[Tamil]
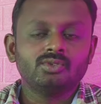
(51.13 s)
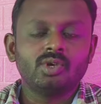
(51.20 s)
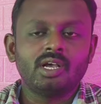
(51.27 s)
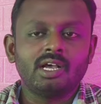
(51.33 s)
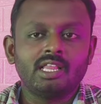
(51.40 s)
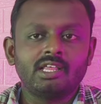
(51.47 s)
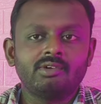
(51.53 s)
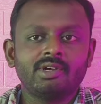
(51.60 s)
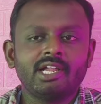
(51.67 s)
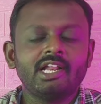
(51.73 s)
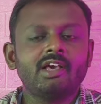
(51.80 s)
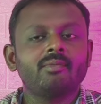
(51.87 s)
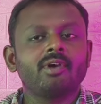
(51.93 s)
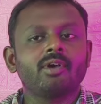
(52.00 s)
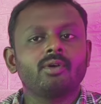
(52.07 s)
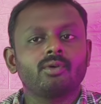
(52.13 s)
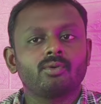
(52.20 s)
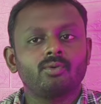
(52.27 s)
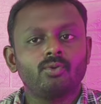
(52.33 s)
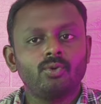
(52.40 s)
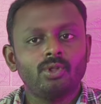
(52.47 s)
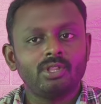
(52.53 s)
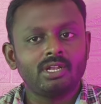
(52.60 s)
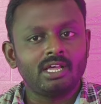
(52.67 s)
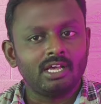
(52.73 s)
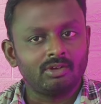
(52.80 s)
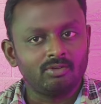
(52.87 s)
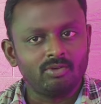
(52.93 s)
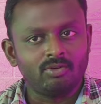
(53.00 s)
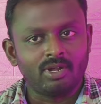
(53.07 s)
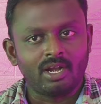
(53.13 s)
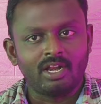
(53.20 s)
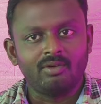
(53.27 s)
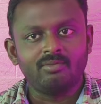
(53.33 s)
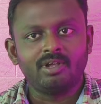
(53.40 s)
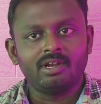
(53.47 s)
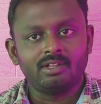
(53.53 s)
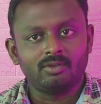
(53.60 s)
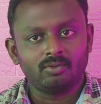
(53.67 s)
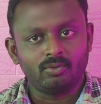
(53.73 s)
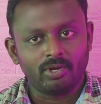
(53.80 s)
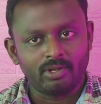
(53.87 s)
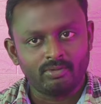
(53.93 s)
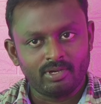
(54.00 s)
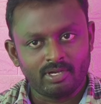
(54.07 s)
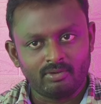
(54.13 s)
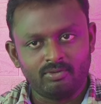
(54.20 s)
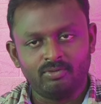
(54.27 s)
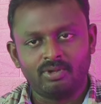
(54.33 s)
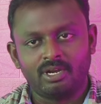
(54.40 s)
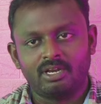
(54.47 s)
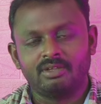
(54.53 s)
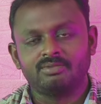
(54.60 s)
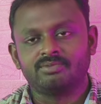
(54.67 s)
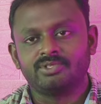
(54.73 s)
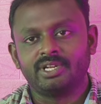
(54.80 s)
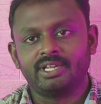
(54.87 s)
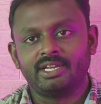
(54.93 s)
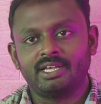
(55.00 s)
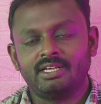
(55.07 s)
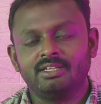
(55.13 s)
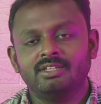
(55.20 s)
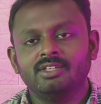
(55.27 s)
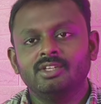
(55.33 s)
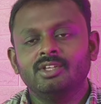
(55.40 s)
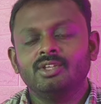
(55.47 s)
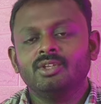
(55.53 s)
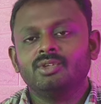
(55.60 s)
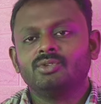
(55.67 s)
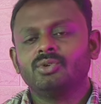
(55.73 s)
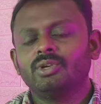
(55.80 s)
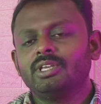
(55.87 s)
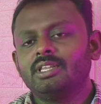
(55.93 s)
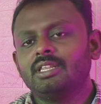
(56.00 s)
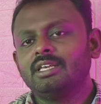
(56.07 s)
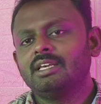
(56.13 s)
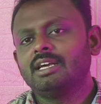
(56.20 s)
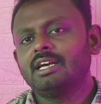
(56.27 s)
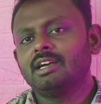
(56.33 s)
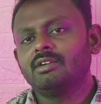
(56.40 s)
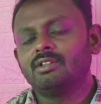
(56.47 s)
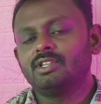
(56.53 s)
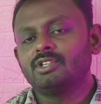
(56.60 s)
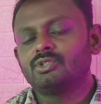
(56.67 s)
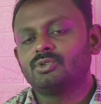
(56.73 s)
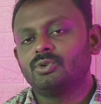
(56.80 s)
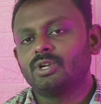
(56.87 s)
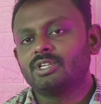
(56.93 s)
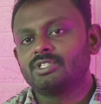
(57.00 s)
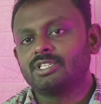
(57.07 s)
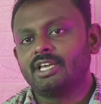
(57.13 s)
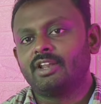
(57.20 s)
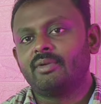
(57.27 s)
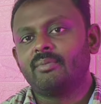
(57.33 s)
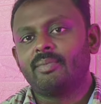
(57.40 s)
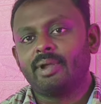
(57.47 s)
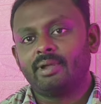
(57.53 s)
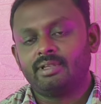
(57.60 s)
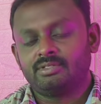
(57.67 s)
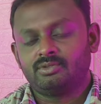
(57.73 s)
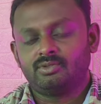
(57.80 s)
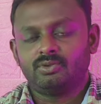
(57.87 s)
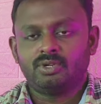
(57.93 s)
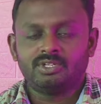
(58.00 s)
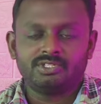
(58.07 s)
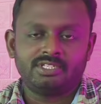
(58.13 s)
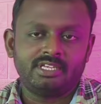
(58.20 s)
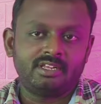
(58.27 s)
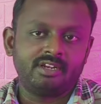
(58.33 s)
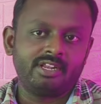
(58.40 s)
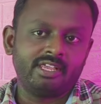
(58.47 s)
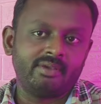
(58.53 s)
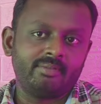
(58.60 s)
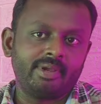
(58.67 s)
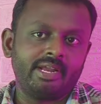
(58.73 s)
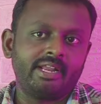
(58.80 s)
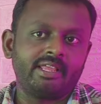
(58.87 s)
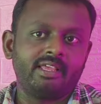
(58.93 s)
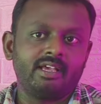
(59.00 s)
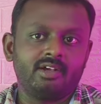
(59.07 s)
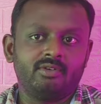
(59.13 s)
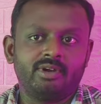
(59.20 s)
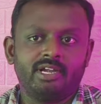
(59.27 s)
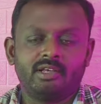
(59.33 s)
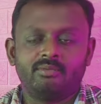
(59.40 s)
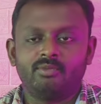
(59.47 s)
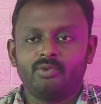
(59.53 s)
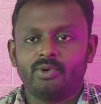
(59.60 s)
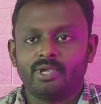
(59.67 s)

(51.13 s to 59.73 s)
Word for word: ஸோ அதை விட நமக்கு கூடுதலாகவும் வரலாம் அல்லது குறைவாகவும் வரலாம் சரிங்களா ஸோ இதுக்காக வந்து ஸ்டூடெண்ட்ஸ் யாரும் பே ஸ்டூடெண்ட்ஸ் யாரும் நீங்கள் பேனிக் ஆக வேண்டாம்